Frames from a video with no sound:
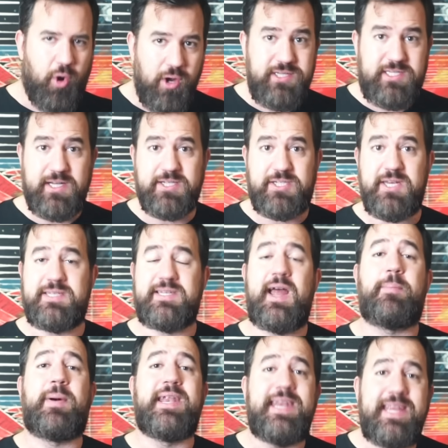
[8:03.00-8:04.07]
äußeren Schichten
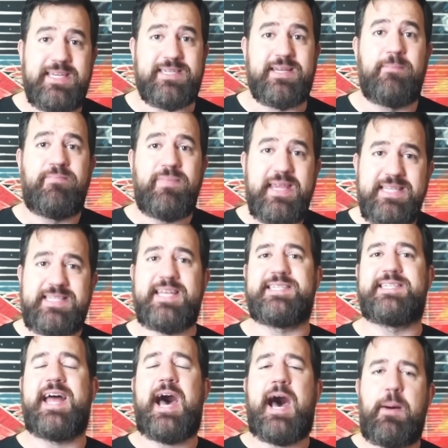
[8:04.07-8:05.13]
aber nicht, ist das
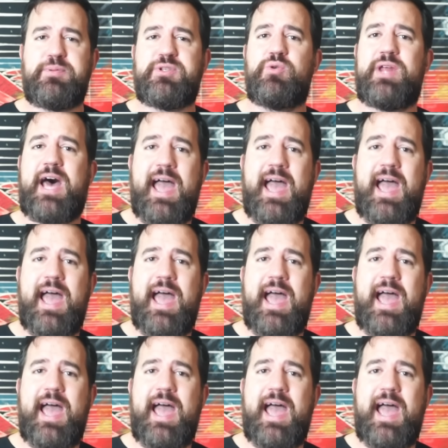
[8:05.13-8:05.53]
eine absolut